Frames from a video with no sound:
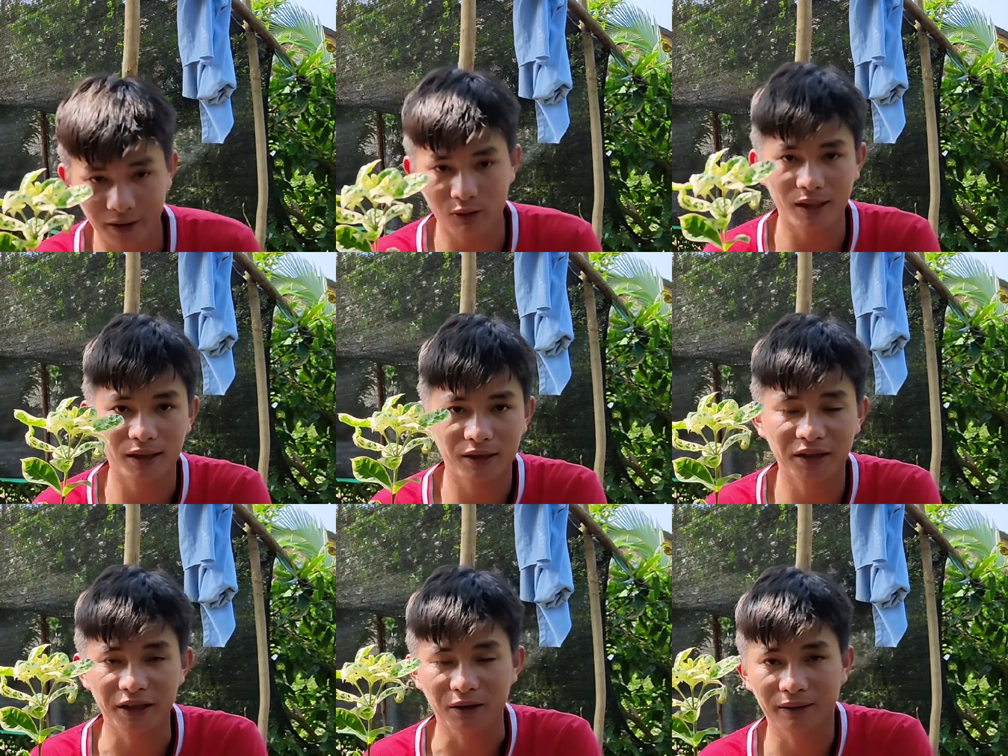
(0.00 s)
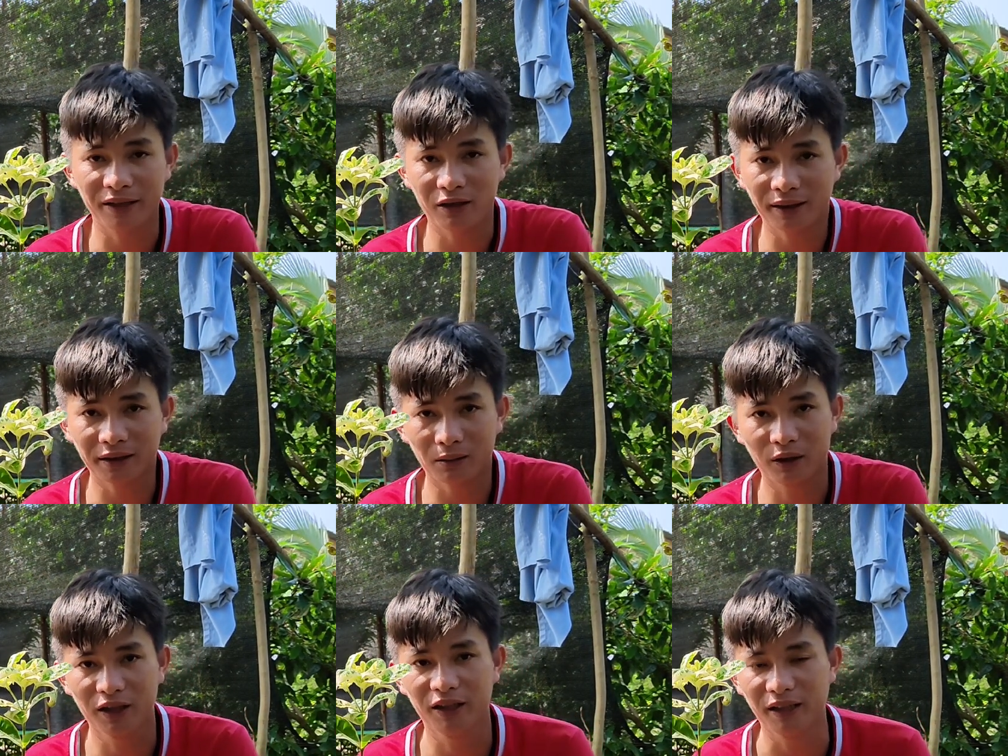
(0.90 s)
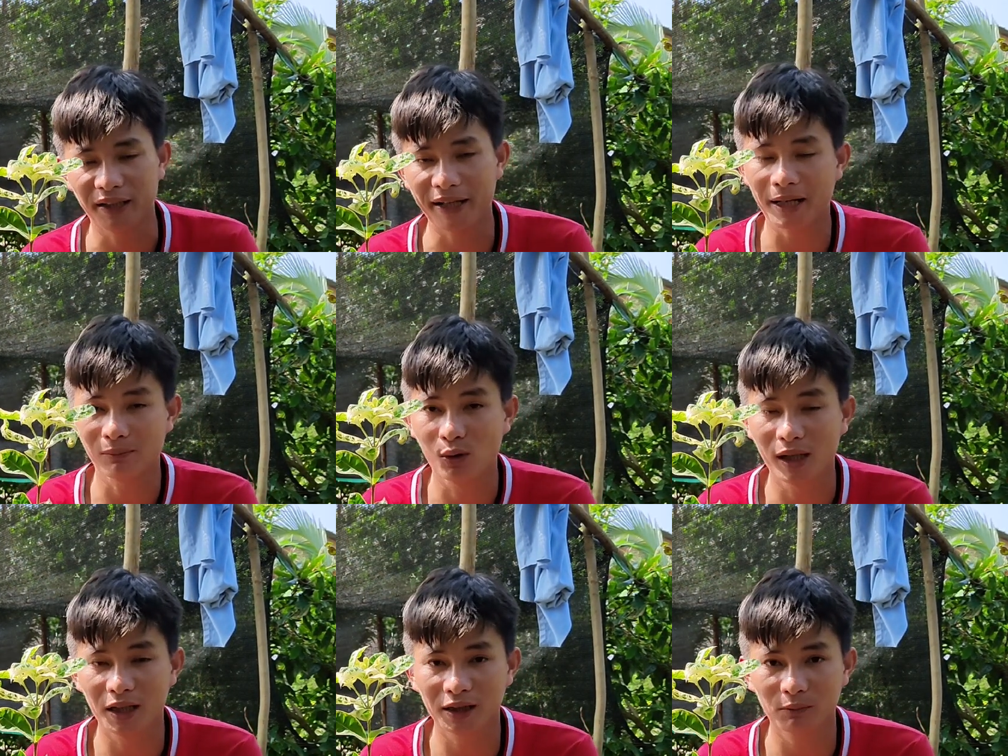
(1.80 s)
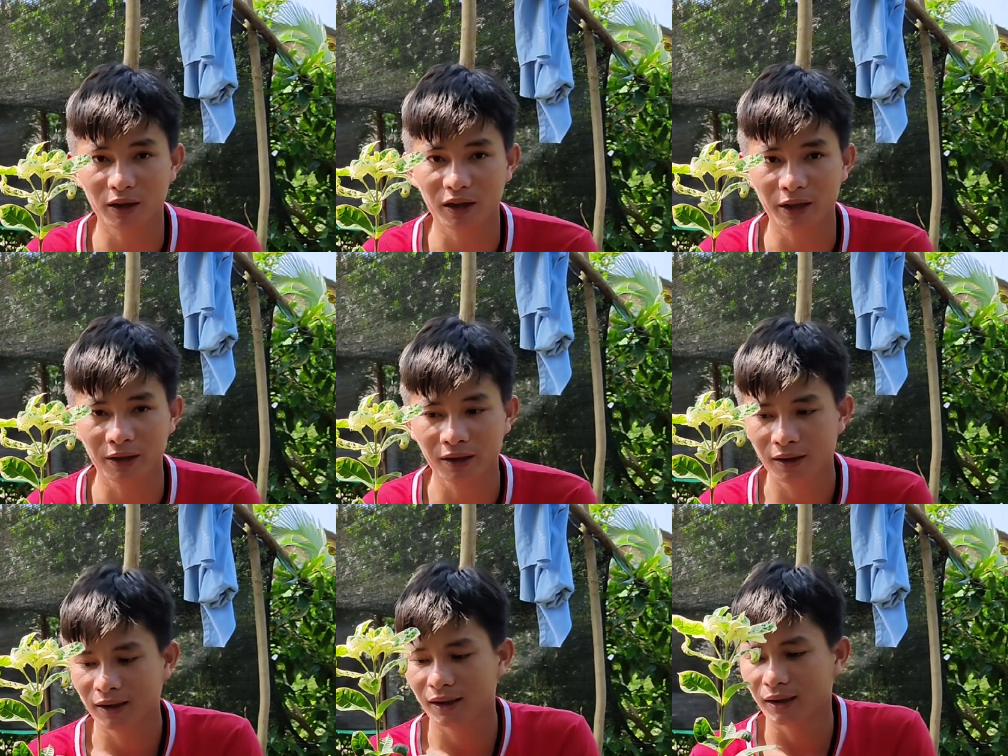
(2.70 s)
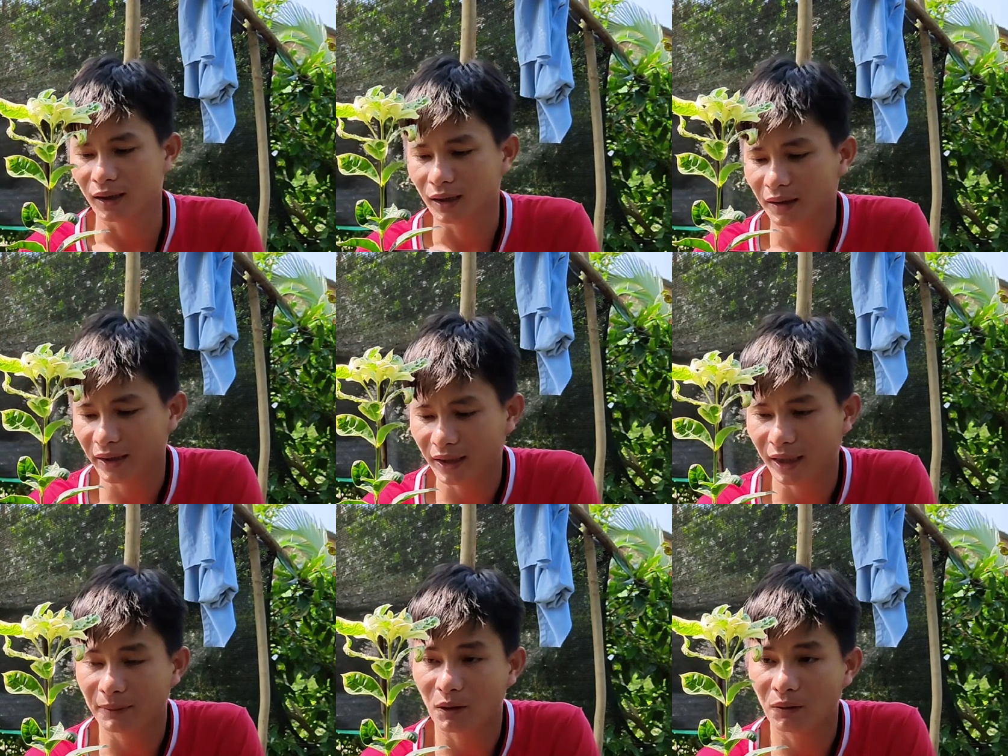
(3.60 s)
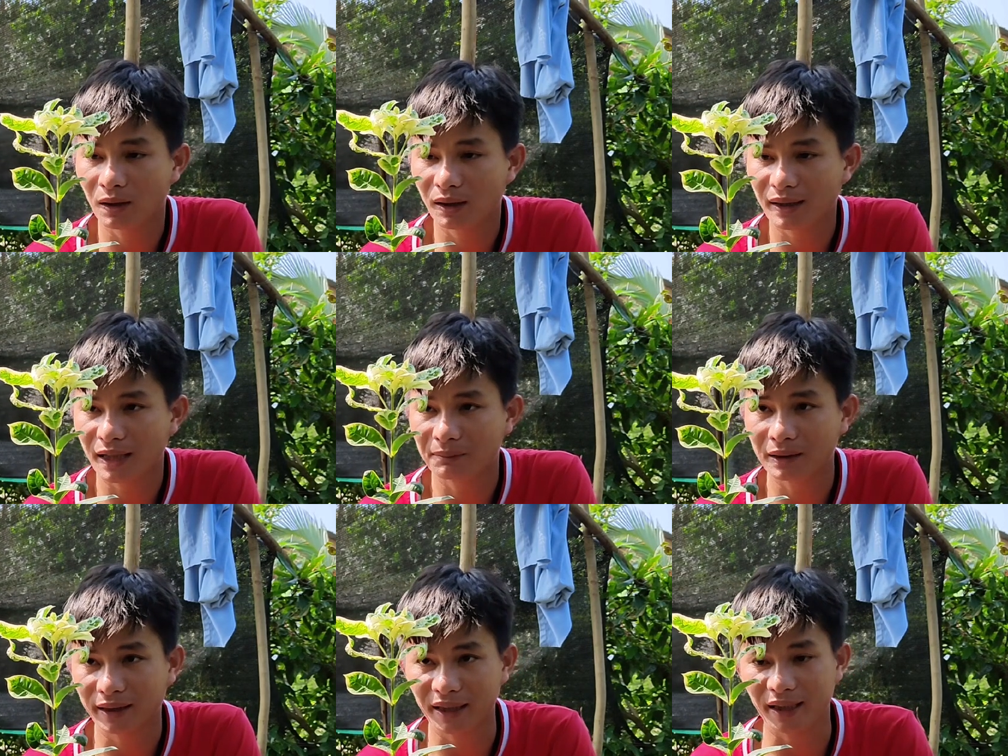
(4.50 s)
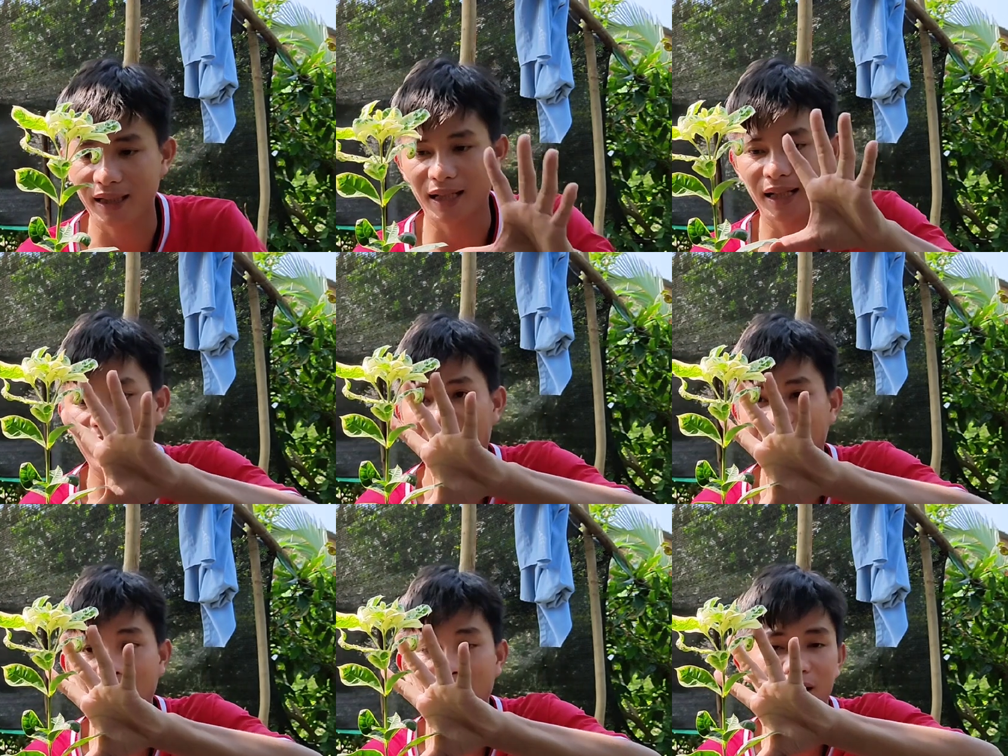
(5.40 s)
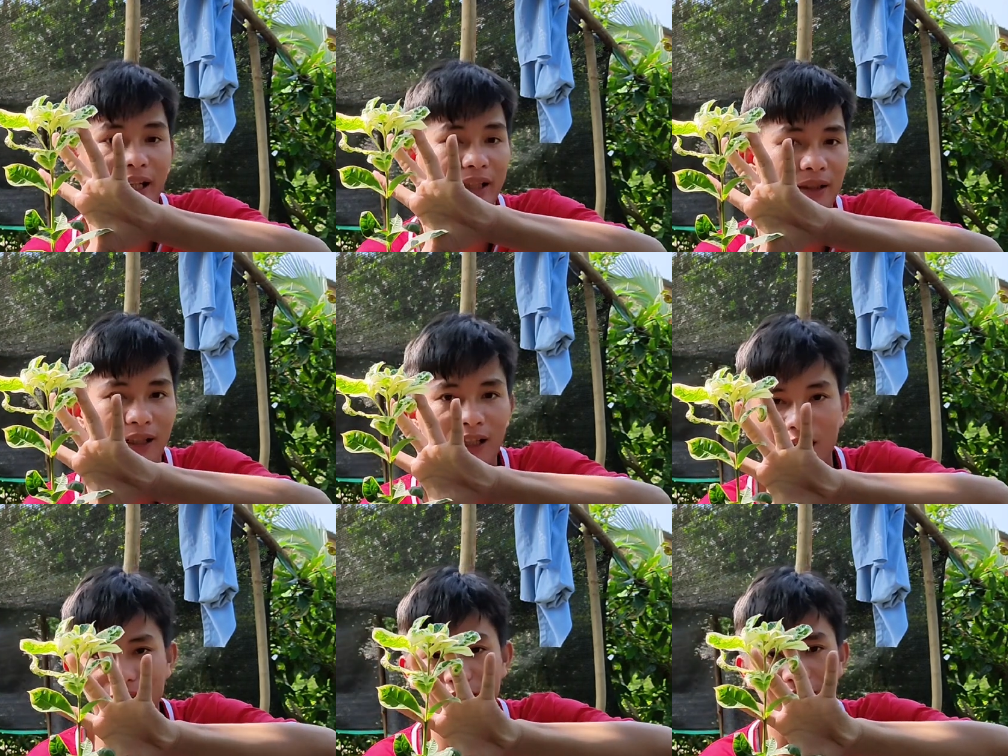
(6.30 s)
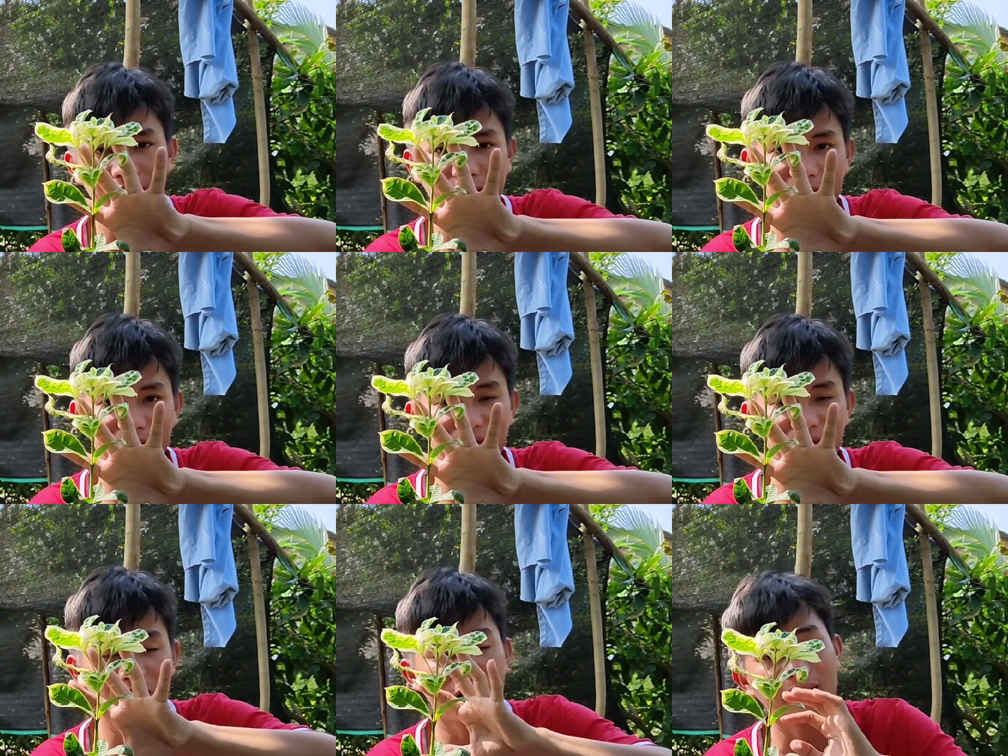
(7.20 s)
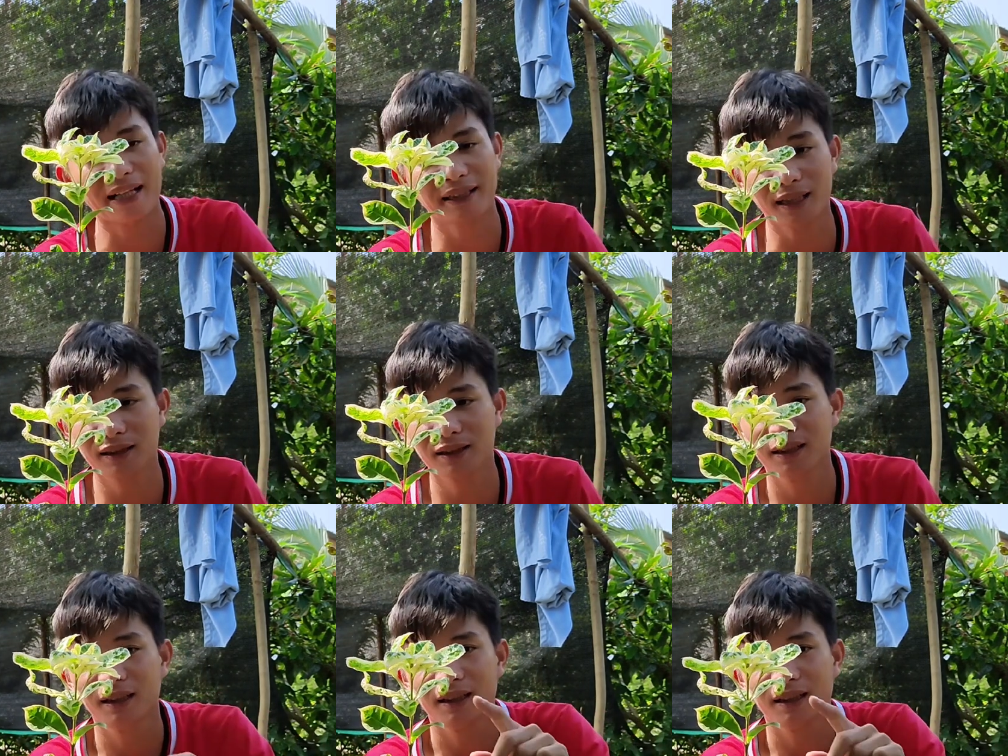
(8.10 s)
trước tiên thì Hòa à, giới thiệu cây nhỏ nhất cho mọi người dễ dàng mua hơn cho mọi người. À, đây là cây bóng tăng à, cẩm thịt, cây này là hai tấc mọi người. Đó, như vậy là cây này vừa tròn hai tấc